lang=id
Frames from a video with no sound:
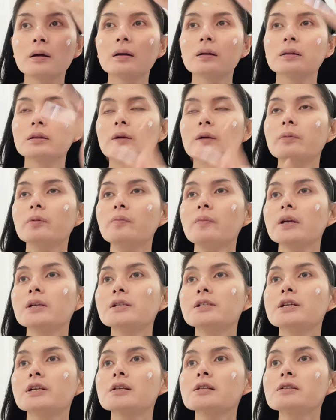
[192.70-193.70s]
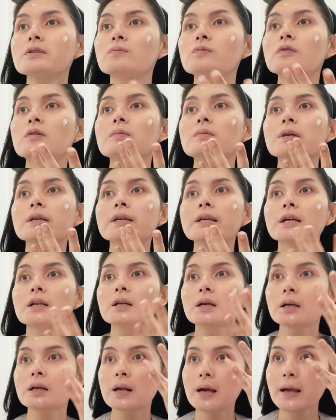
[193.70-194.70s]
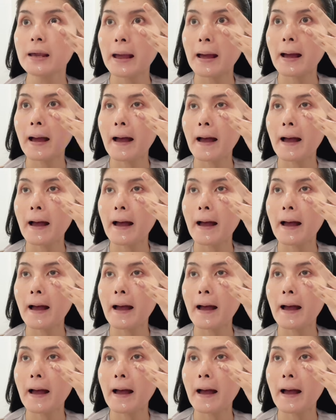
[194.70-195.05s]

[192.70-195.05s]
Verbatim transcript: Tapi make sure semua bagian kena ya.